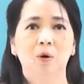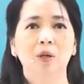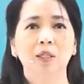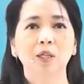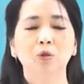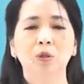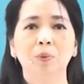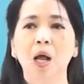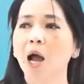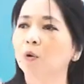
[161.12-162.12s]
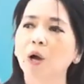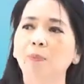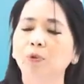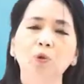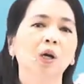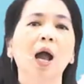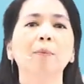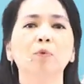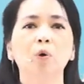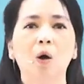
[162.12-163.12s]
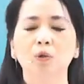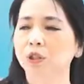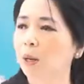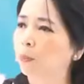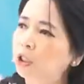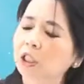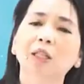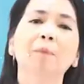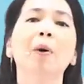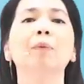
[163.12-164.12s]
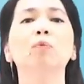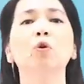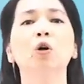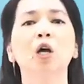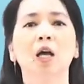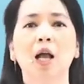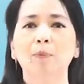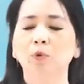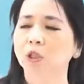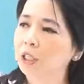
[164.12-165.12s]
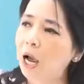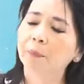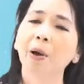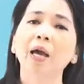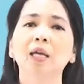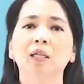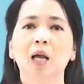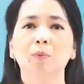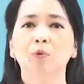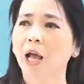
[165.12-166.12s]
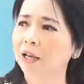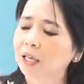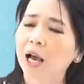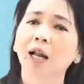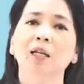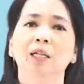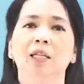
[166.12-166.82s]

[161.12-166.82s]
Orang Yahudi bilang, aku nggak butuh kamu, aku tidak mau jadi temanmu, kamu tidak baik, kamu nakal.